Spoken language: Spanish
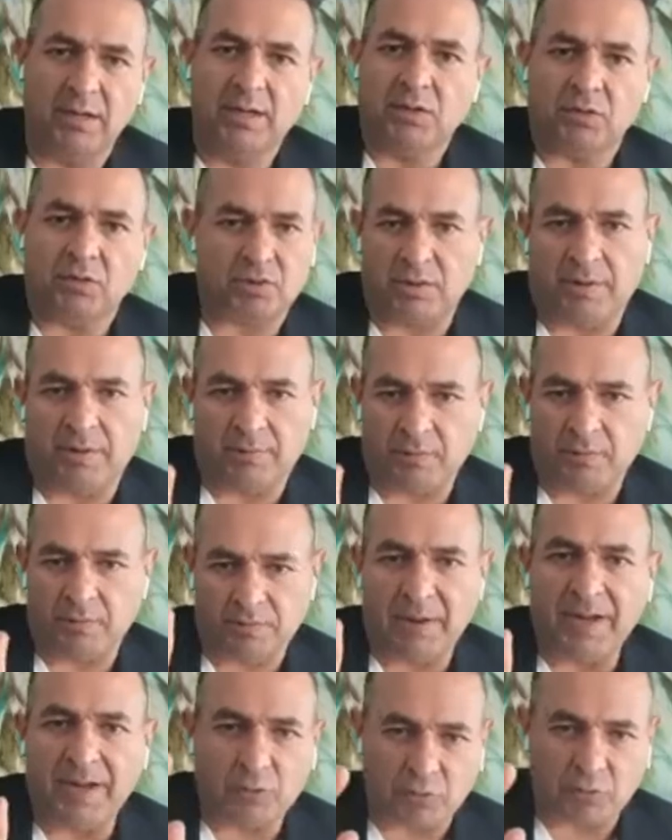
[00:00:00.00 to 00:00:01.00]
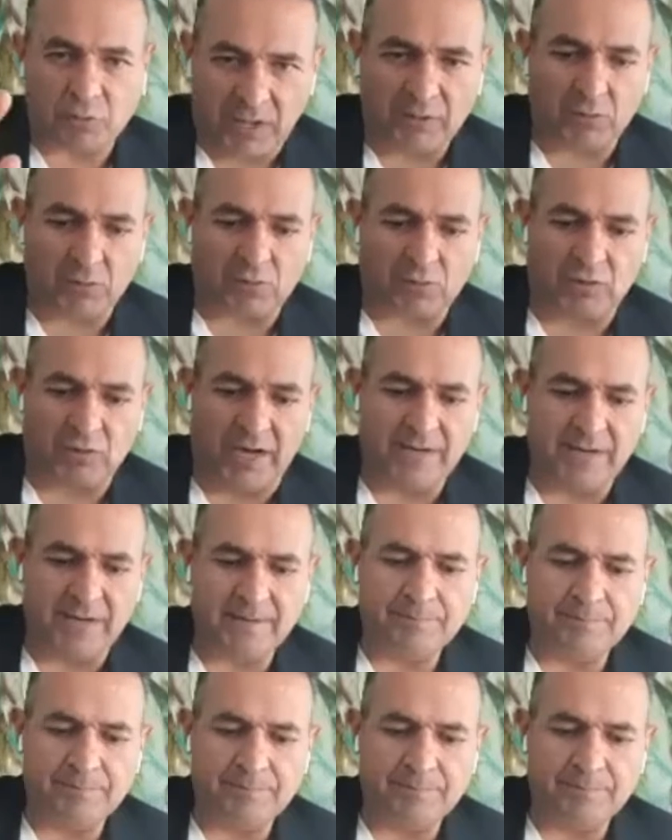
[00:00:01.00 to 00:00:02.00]
Pues llevamos varios años ya.
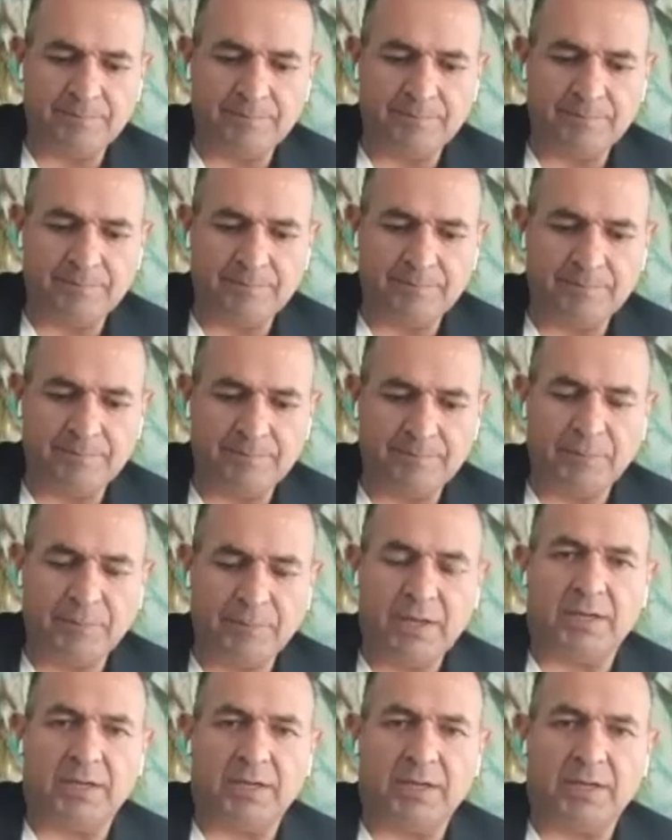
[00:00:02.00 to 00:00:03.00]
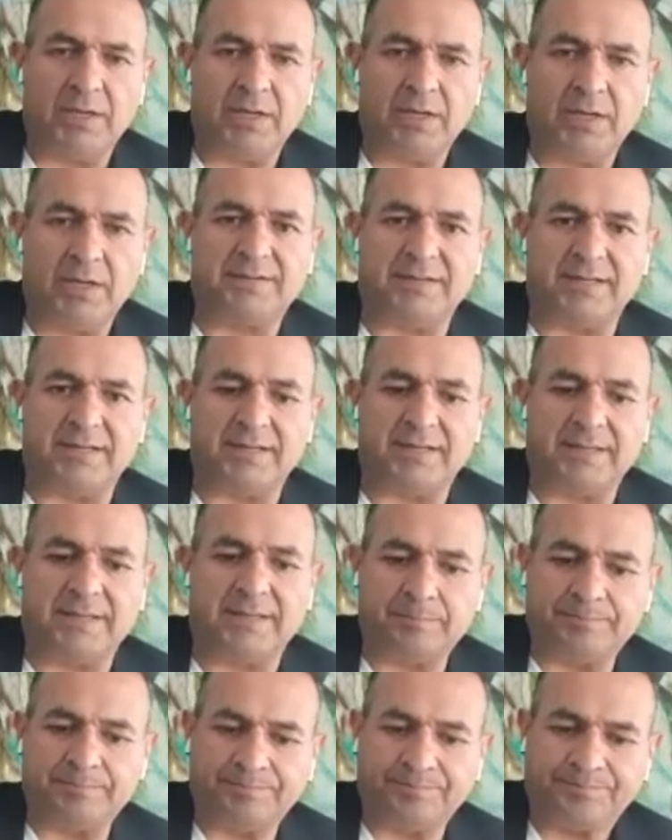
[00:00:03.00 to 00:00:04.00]

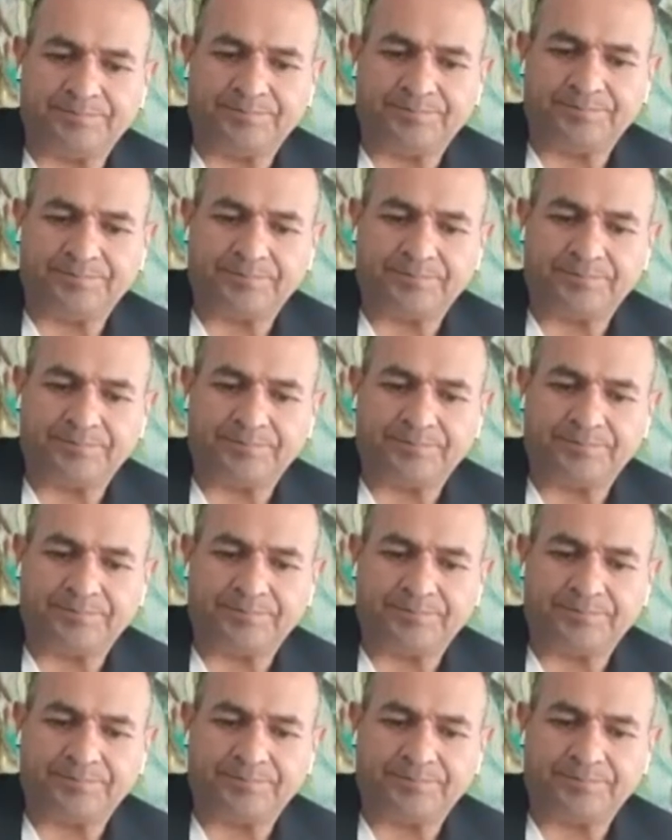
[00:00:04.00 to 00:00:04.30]
Este, em,